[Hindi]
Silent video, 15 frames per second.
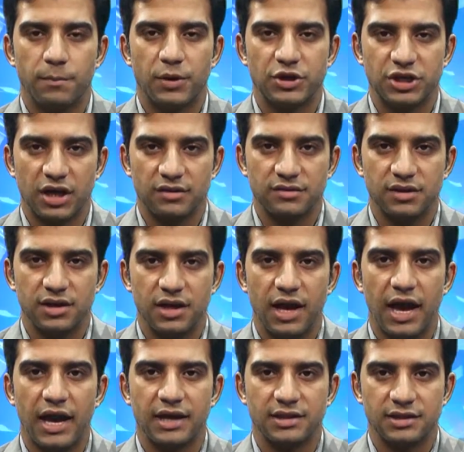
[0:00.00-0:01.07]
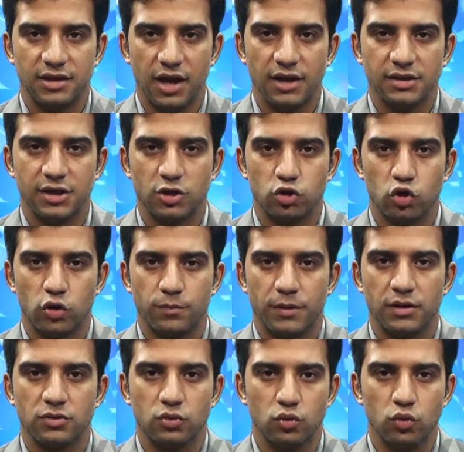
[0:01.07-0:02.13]
प्रशासन ने एहतियात के तौर
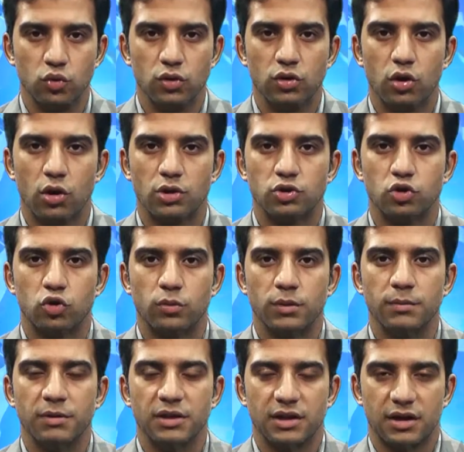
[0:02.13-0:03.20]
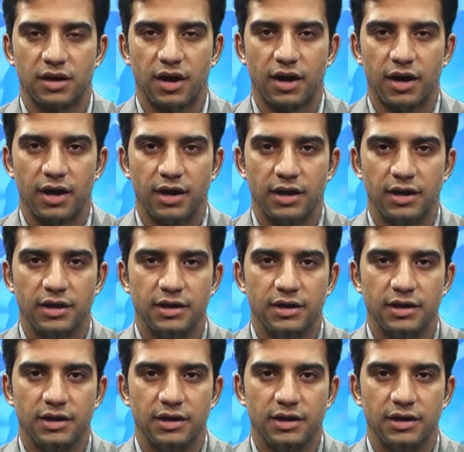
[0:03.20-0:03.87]
पर स्कूल कॉलेजों को भी बंद रखा है